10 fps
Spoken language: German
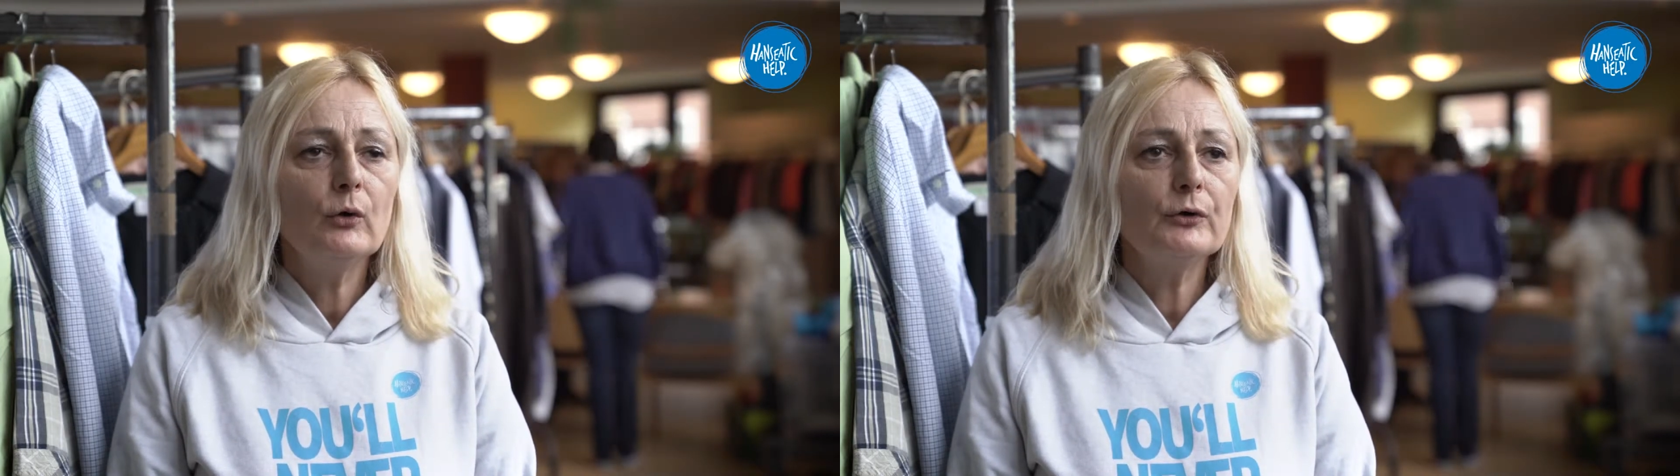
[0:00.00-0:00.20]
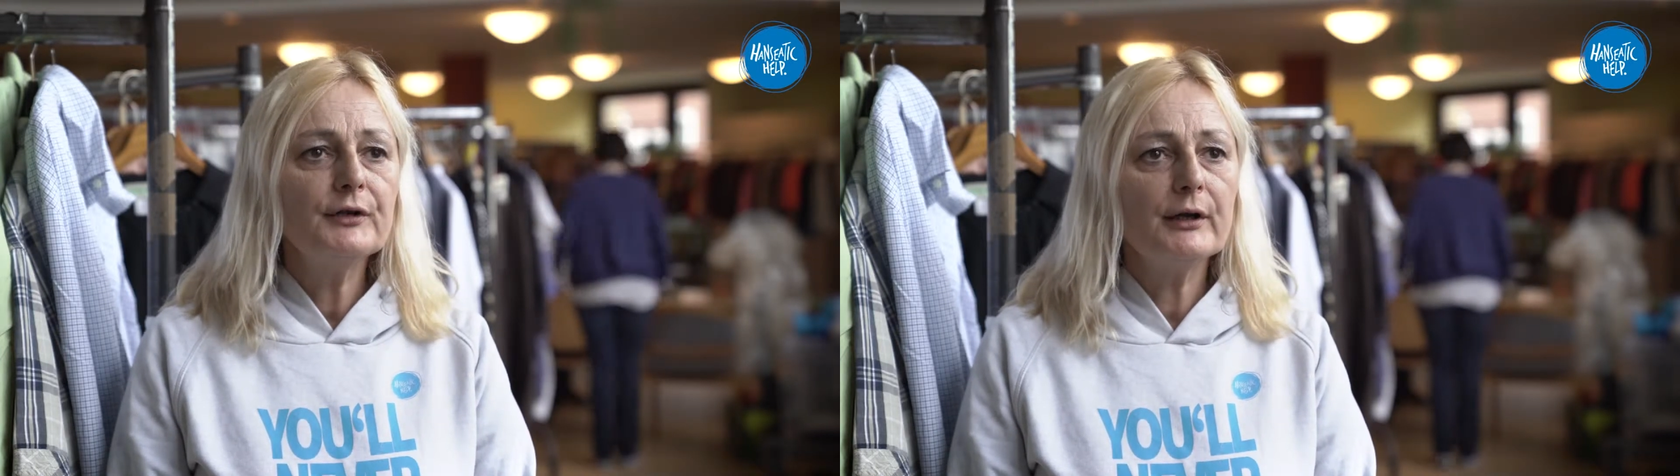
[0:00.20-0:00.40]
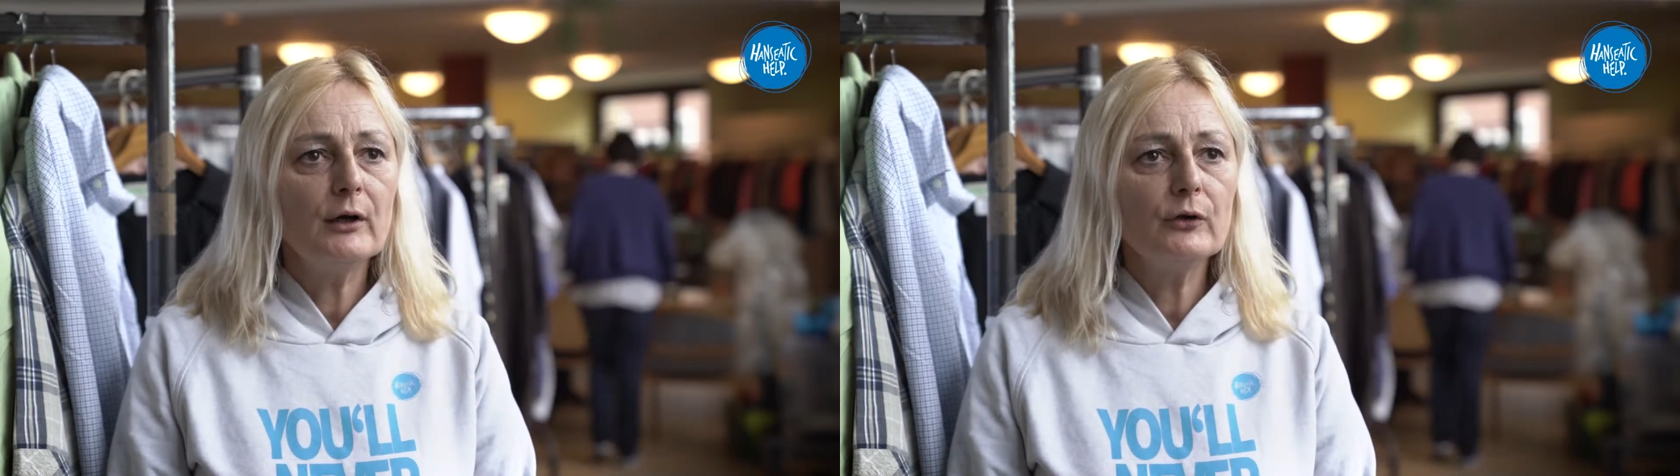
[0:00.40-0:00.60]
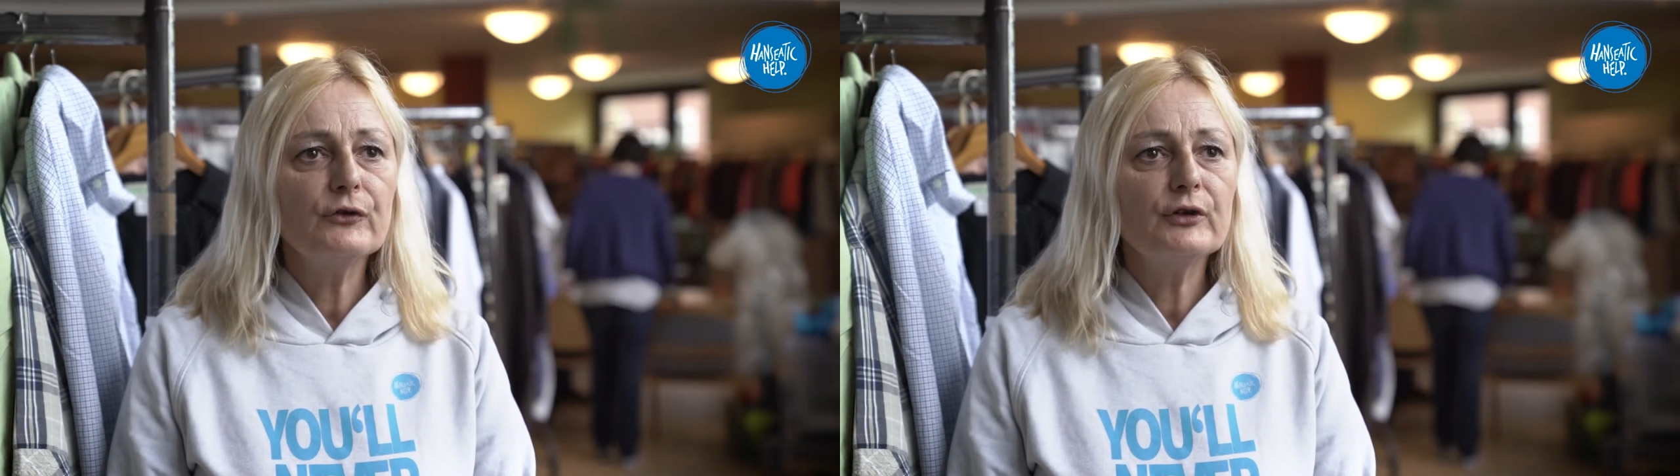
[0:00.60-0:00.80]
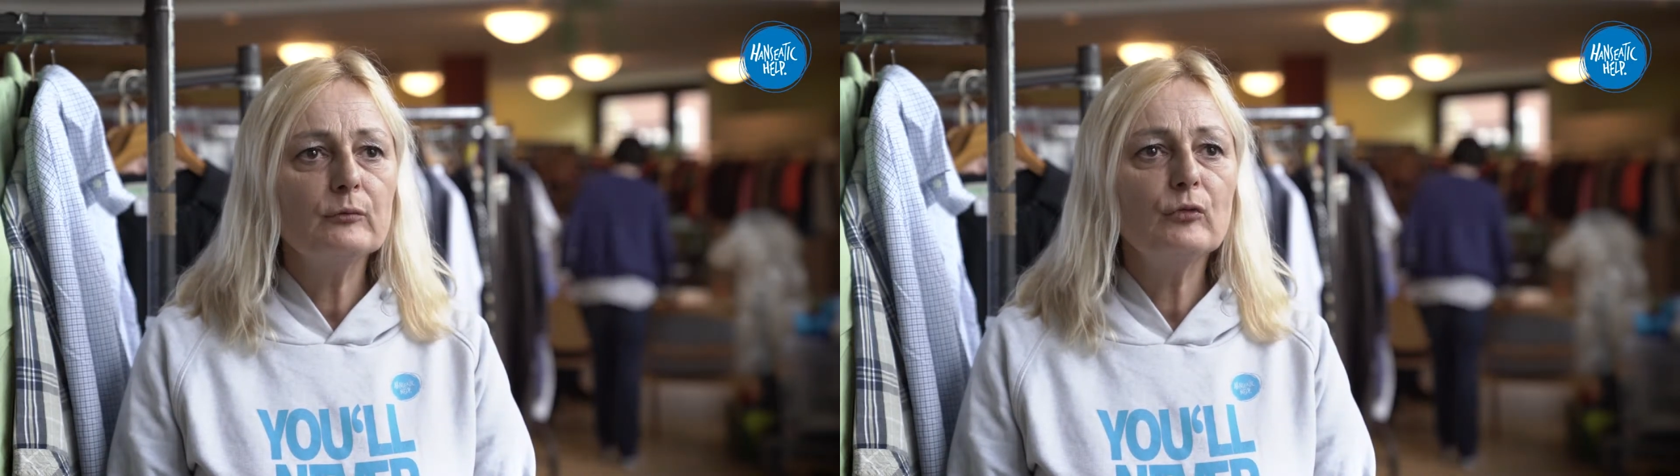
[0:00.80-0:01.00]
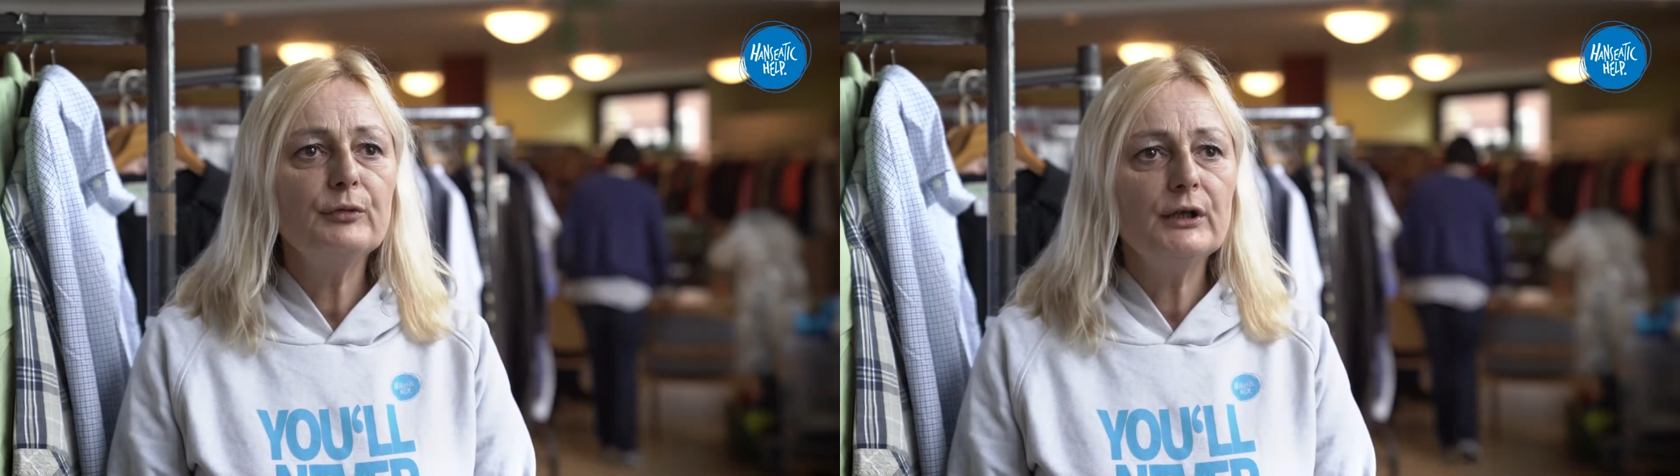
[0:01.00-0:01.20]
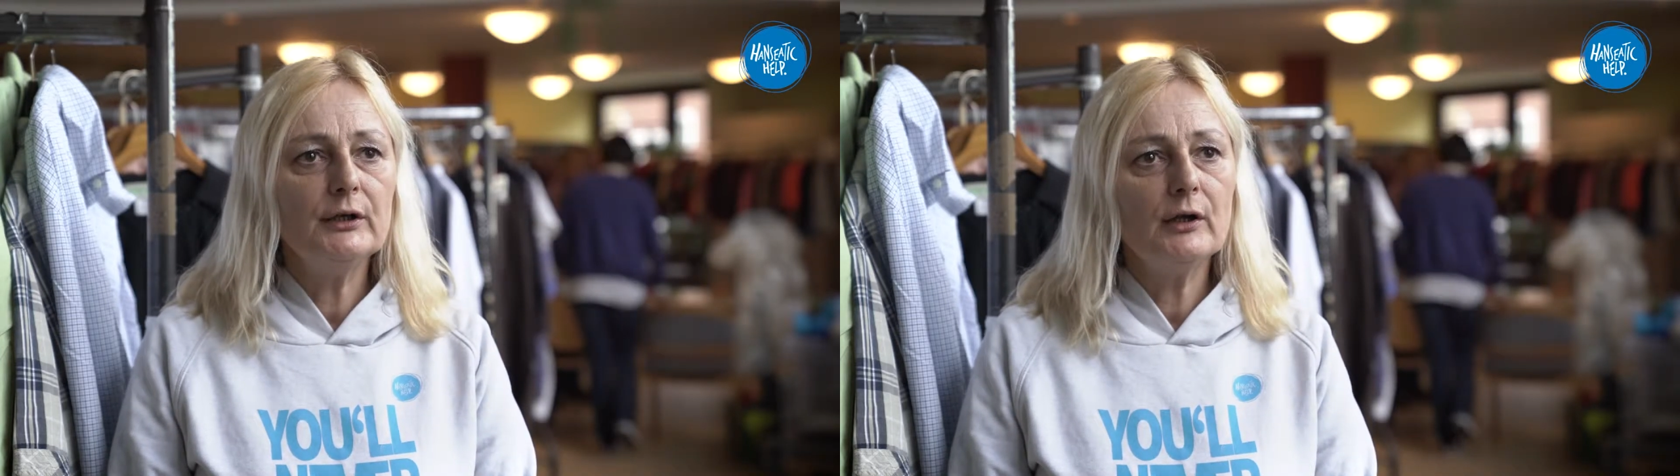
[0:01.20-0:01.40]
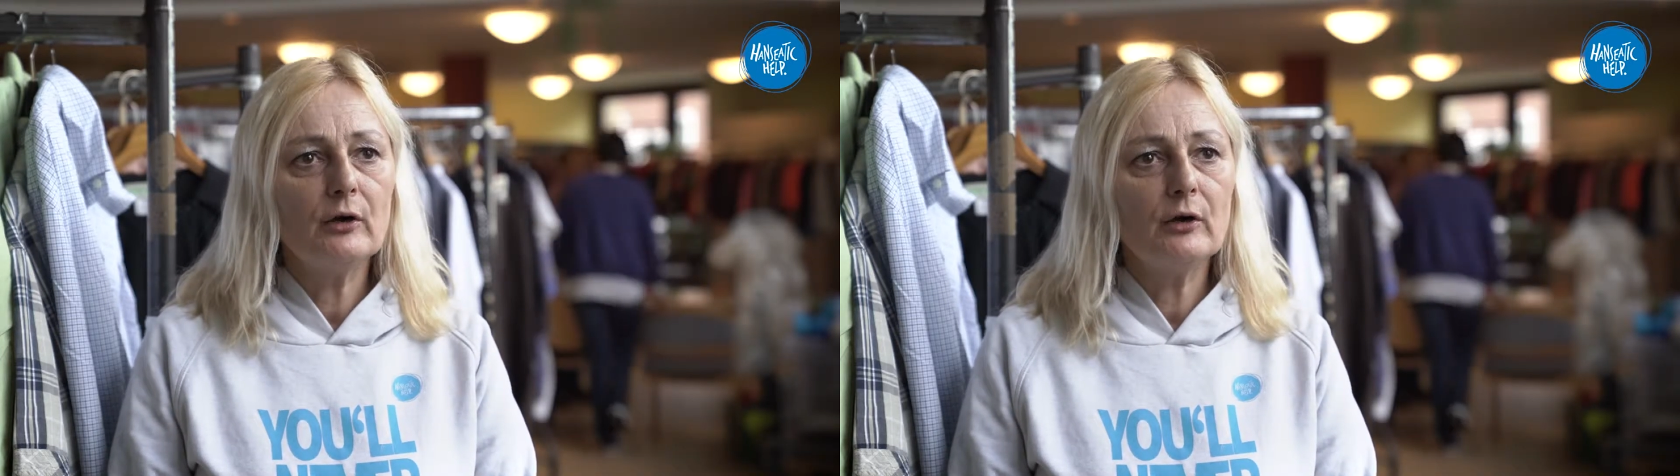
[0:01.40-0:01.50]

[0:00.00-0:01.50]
und dann auch zu den mobilen